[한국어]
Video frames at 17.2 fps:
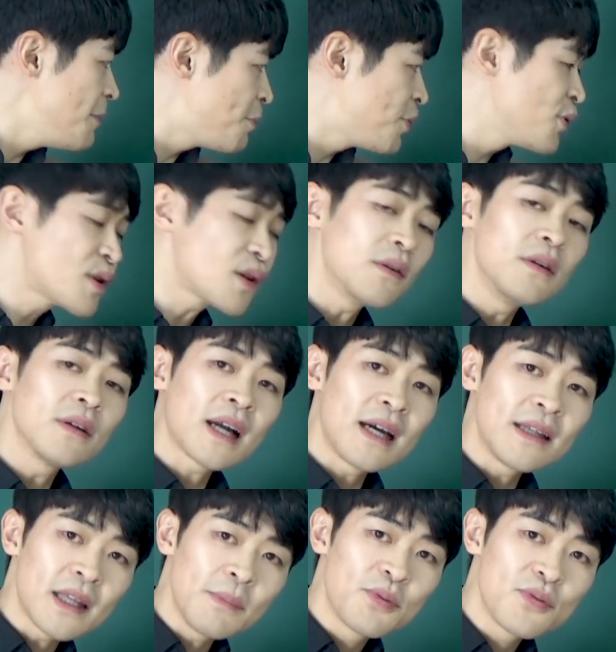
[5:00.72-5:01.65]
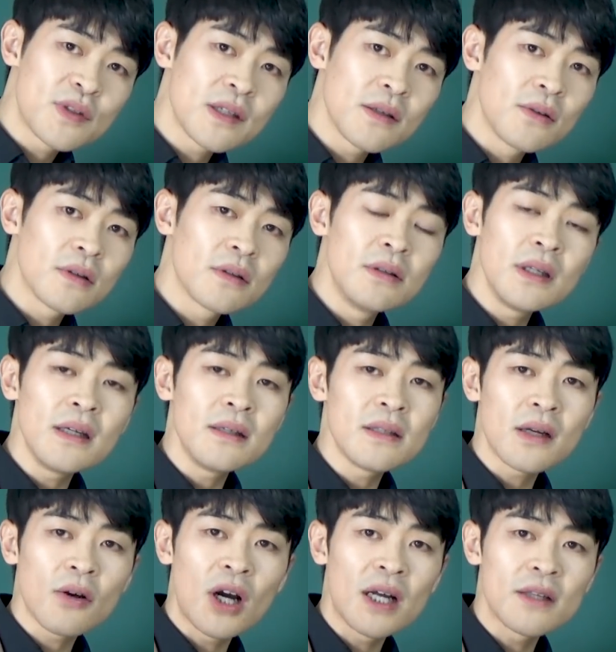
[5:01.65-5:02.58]
이포절를 갖다 붙인 거예요. 그게
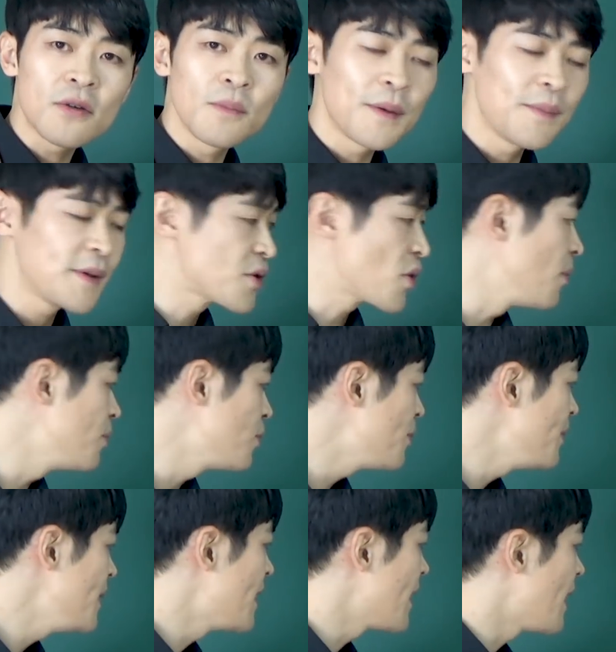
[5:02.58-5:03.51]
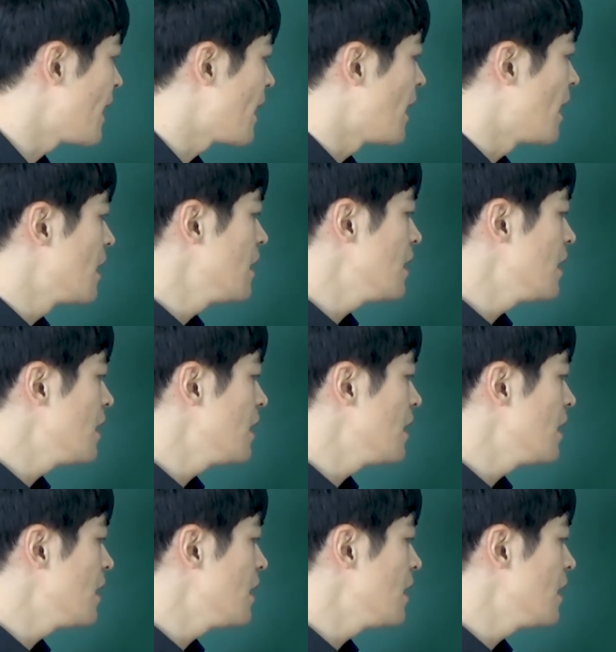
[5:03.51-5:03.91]
그냥 가정법의 전부입니다.